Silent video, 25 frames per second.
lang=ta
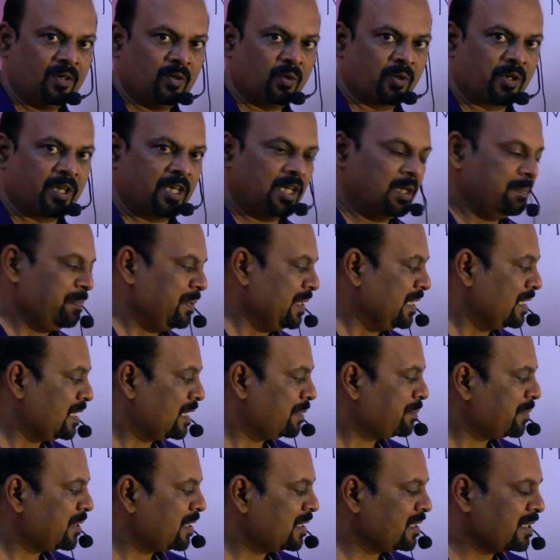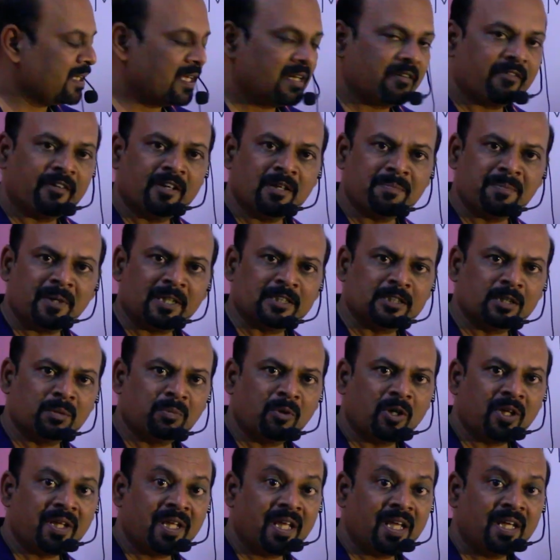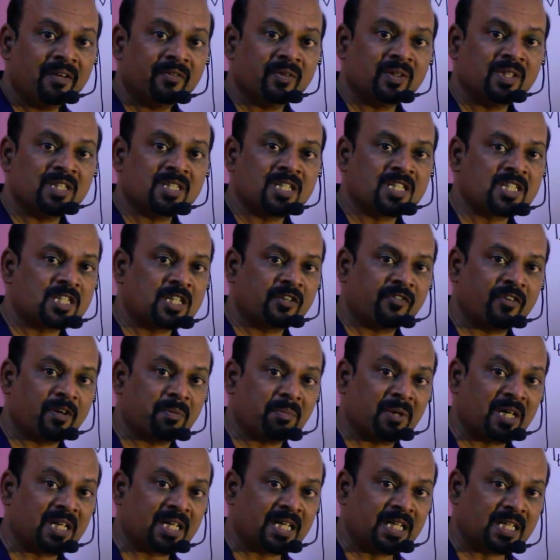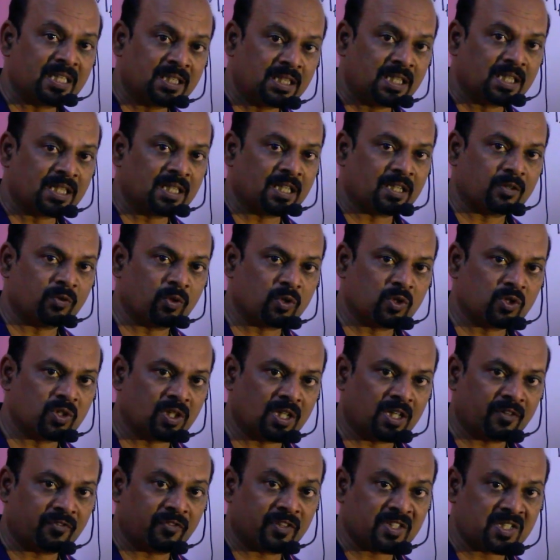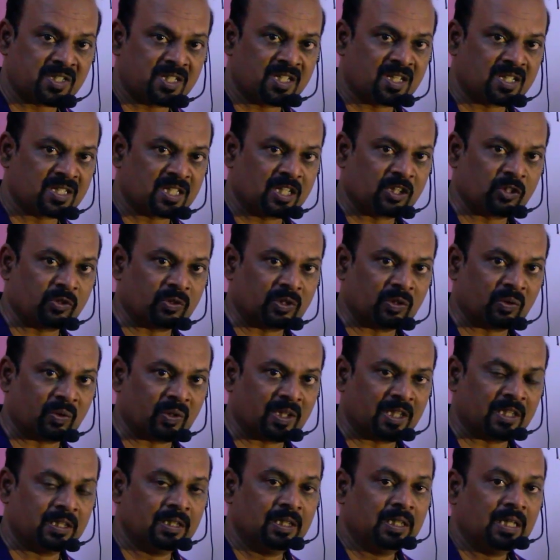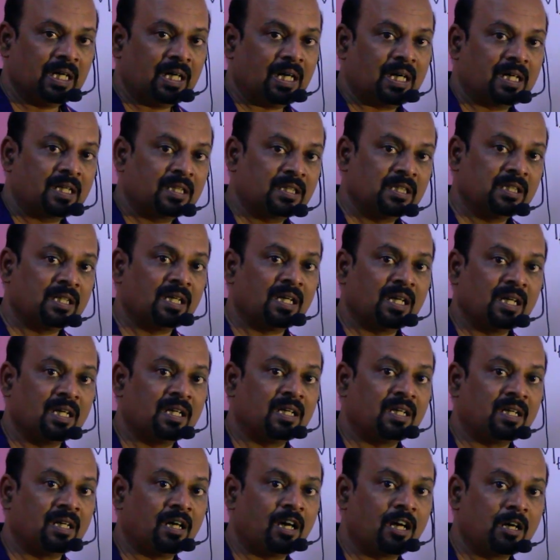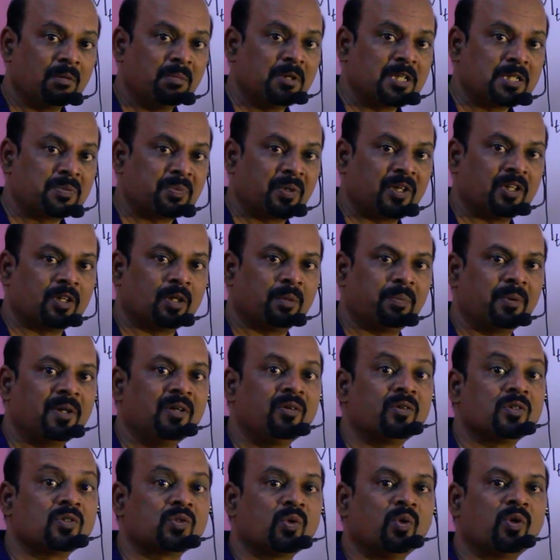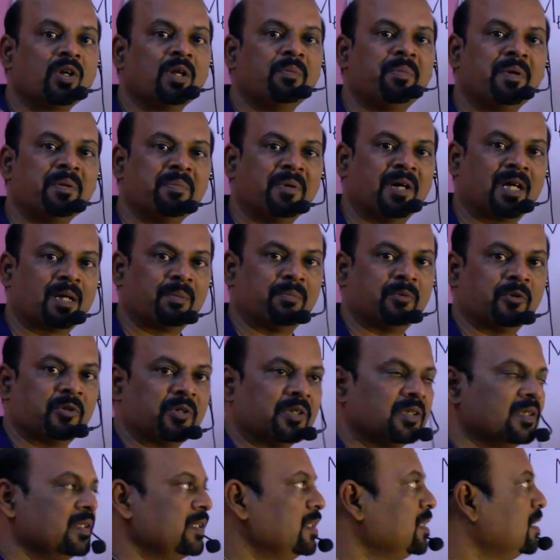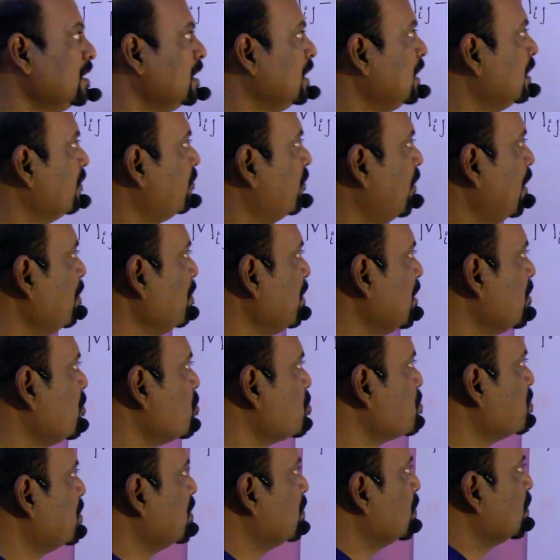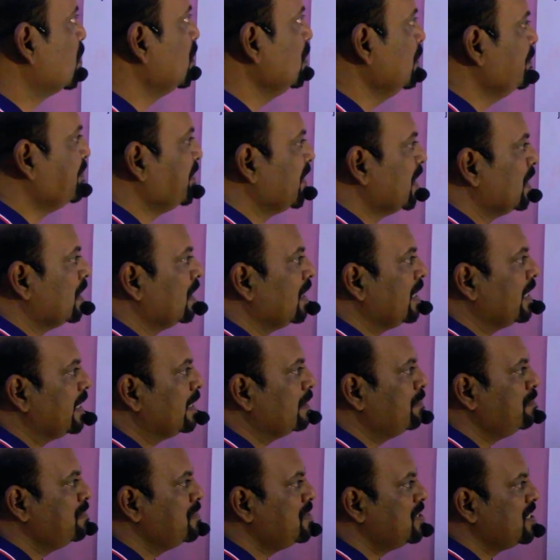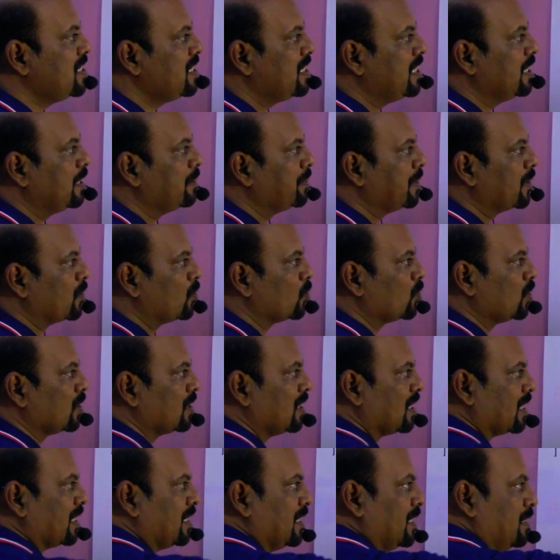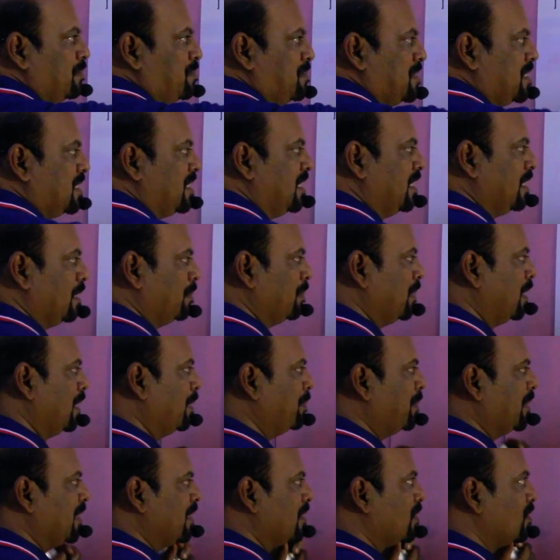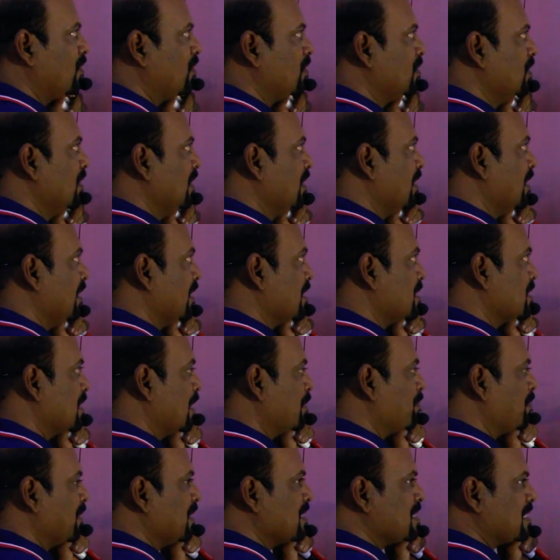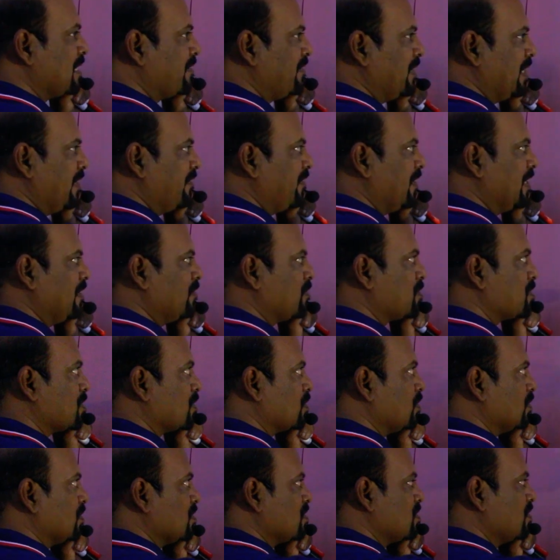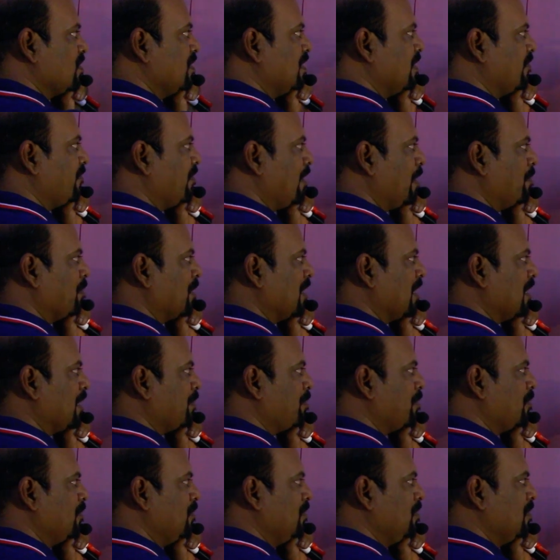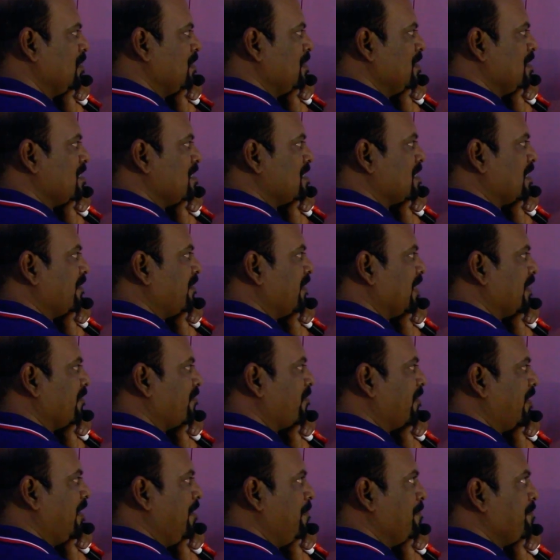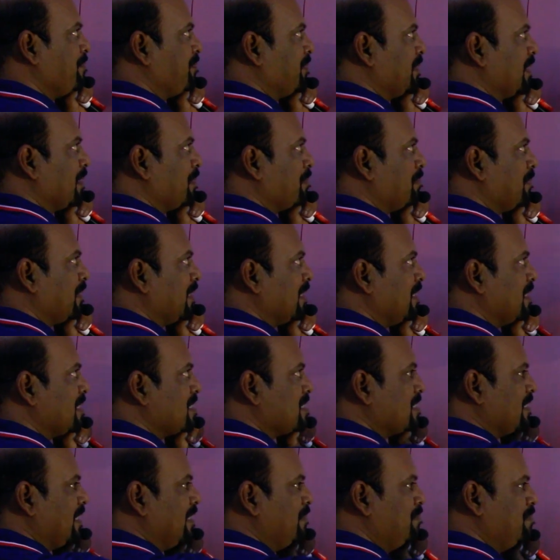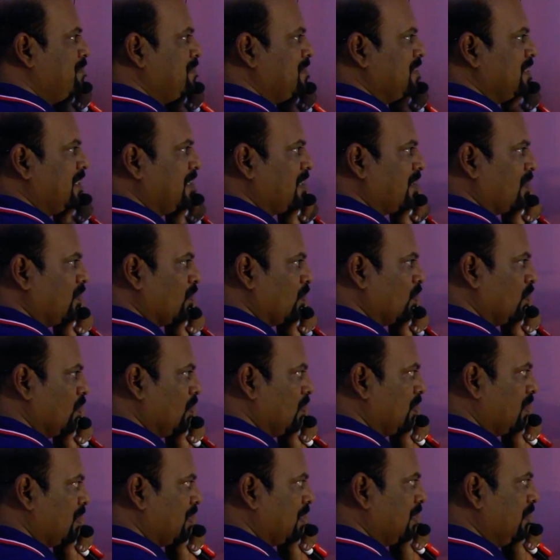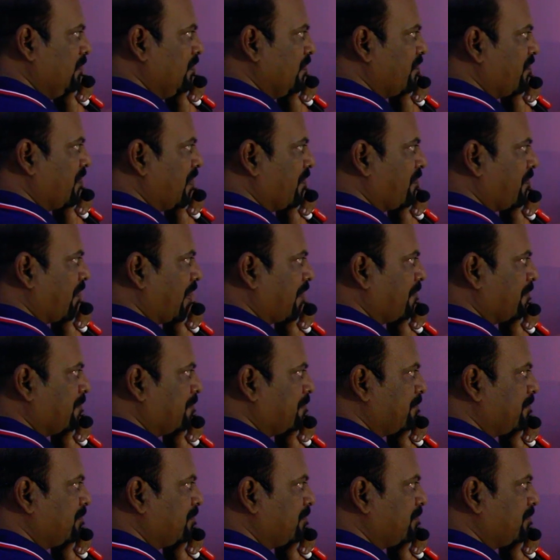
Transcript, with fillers: ஓகே இப்போ நம்ம ஏற்கனவே பார்த்தது போல் ஏ வந்து சிக்ஸ்டி ஃபைவ் மார்க் எடுத்திருக்காரு ஒரிஜினலாக ஃபஸ்ட் ரிசல்ட் வந்த உடனே அடுத்த நாள் நார்மலைஸ் பண்ணதுக்கப்புறம் அவர் ஸ்கோர் எப்படி மாறப்போகுது இந்த ஃபார்மில் யூஸ் பண்ணுவோம் இதில் எம்ஜிடி அப்படி கொடுத்துருக்காங்க எம்ஜிடி நம்ம என்ன பண்ணியிருக்கோம் எக்ஸாம்பிள் செவன்ட்டி ஃபைவ்னு வச்சுருக்கோம் ஸோ இந்த ஃபார்மில் இப்போது செவன்ட்டி ஃபைவ் மைனஸ் mgq அது ஃபிஃப்டி ஃபைவ்